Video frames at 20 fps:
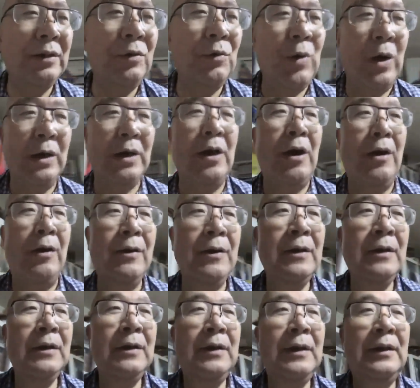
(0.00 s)
哪个姐
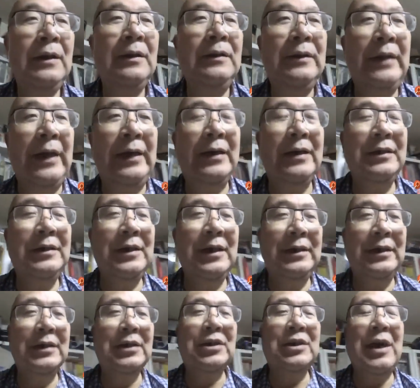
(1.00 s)
姐擅长买什
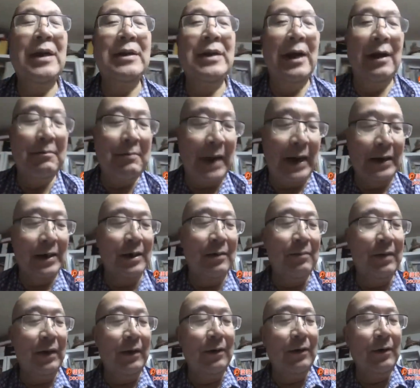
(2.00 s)
么？哇，你
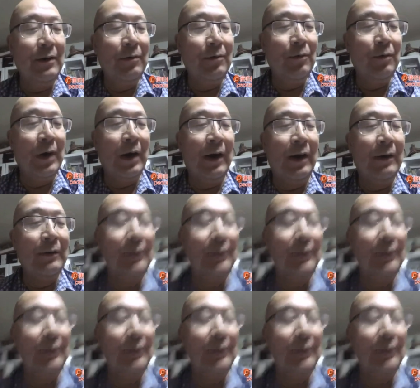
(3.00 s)
看像这个